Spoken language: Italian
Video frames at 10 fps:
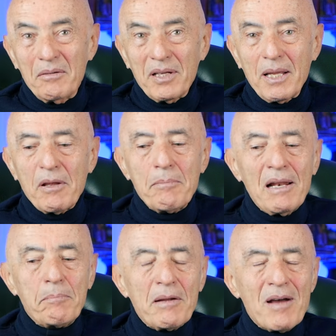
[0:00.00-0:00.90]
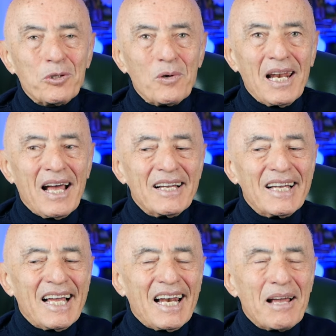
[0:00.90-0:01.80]
perché per me il primato è, la,
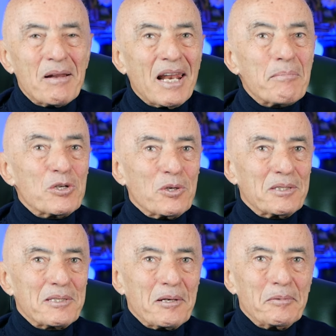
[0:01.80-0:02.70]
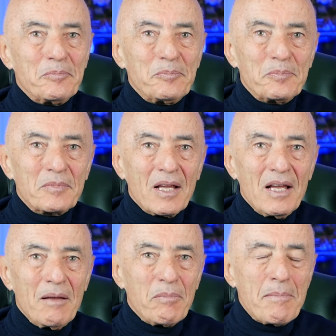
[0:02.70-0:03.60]
è la, l'amicizia,
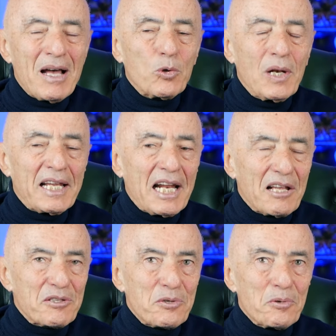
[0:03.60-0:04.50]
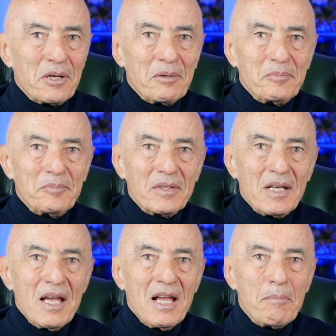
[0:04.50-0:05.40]
il primato è la relazione,
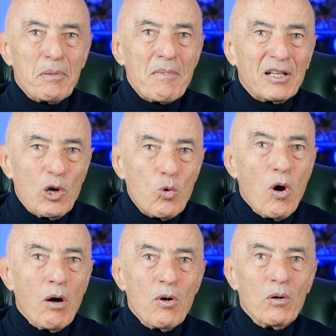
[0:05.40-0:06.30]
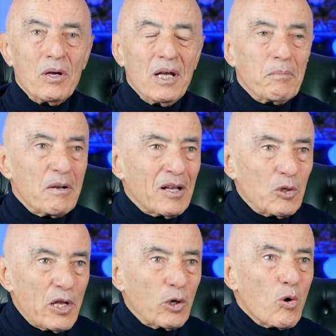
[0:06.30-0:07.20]
il primato è l'uomo, il
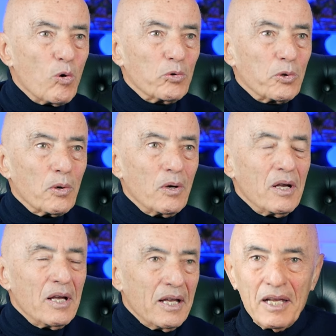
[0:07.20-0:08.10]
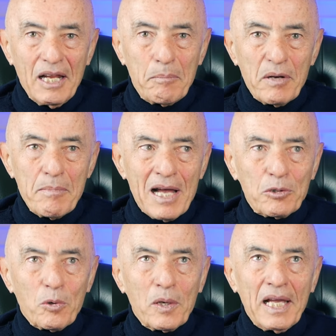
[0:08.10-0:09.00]
primato è l'incontro, il
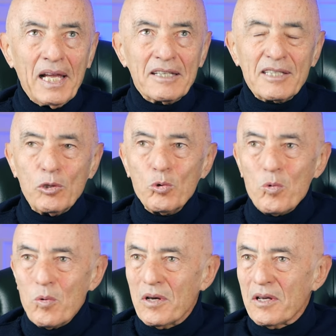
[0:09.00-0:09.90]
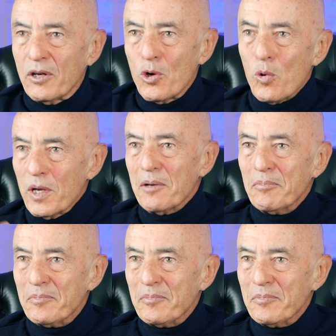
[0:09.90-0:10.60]
primato è, sei tu, noi.